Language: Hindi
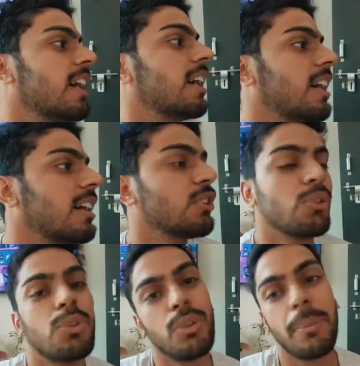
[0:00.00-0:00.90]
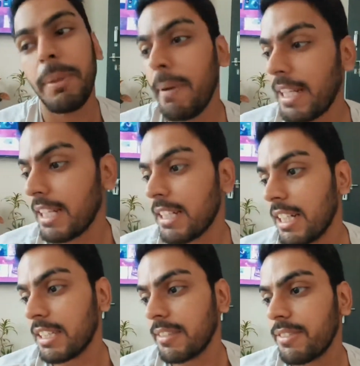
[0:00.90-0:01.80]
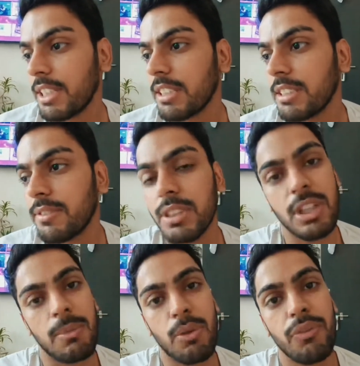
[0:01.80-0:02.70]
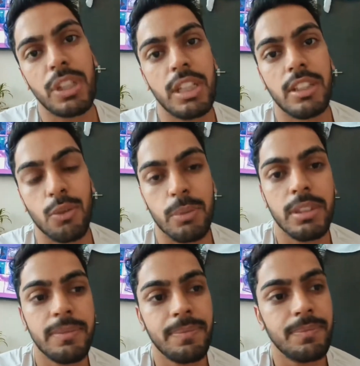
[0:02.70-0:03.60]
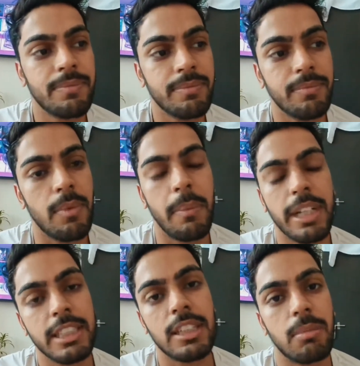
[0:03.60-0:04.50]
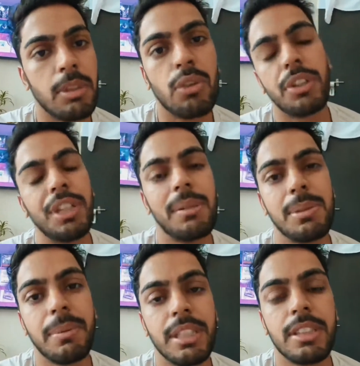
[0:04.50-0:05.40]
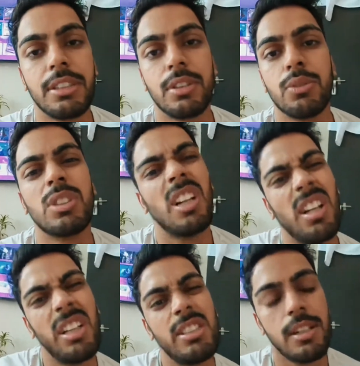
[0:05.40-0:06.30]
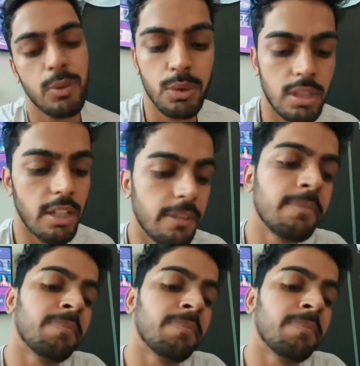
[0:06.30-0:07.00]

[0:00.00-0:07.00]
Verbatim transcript: आ, तो अभी पैकिंग कर लेते हैं फटाक से फिर शाम को फ्री रहता हूँ मैं मम्मा के साथ भी थोड़ा टाइम स्पेंड करता हूँ सडनली जा रहा हूँ इसलिए